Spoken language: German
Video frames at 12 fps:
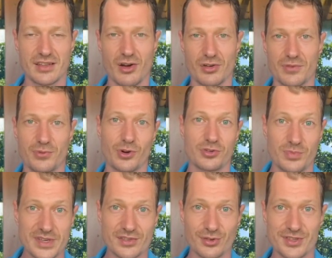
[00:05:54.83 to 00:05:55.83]
Auch hervorragend, du
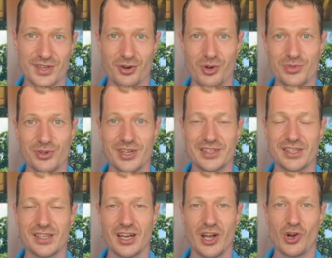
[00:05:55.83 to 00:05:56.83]
bist in unserer
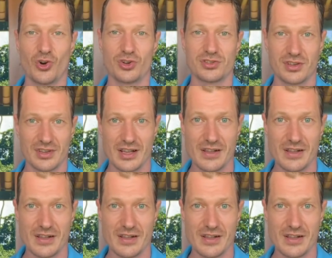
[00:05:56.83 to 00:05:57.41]
Community und